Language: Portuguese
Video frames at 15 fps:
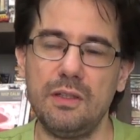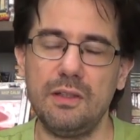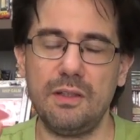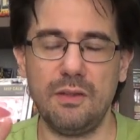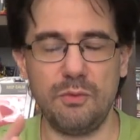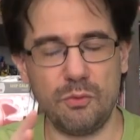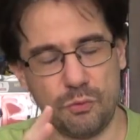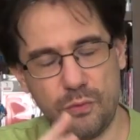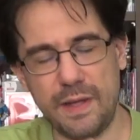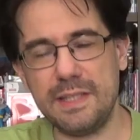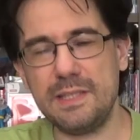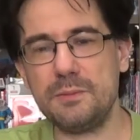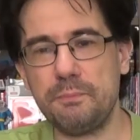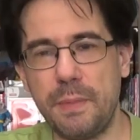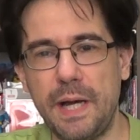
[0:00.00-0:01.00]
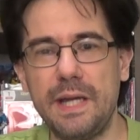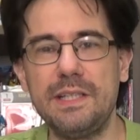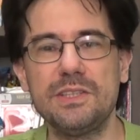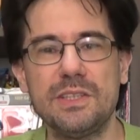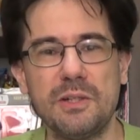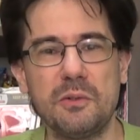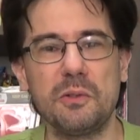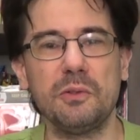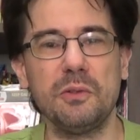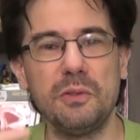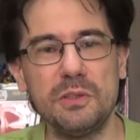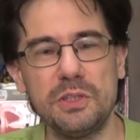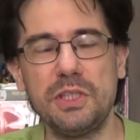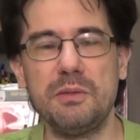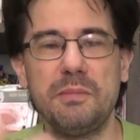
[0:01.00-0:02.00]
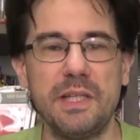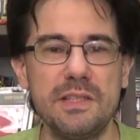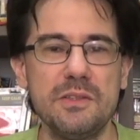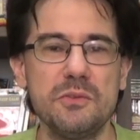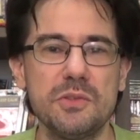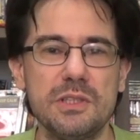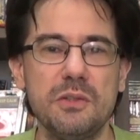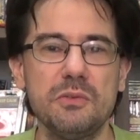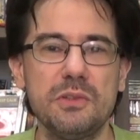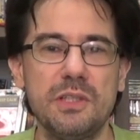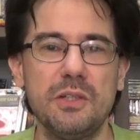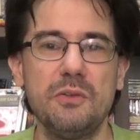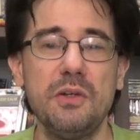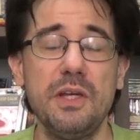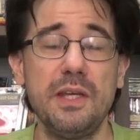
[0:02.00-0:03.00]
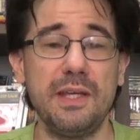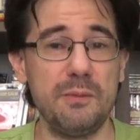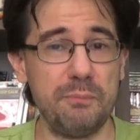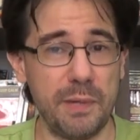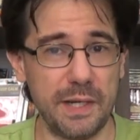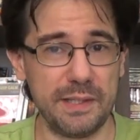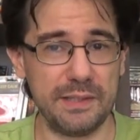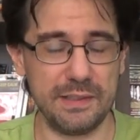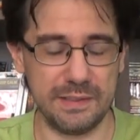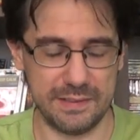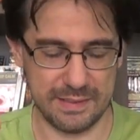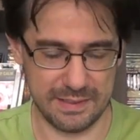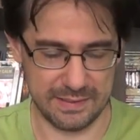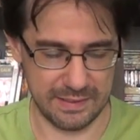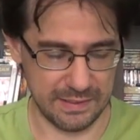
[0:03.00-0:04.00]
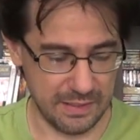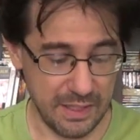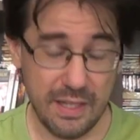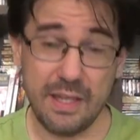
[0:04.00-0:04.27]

que faz parte da cronologia, mas não são tão impactantes assim.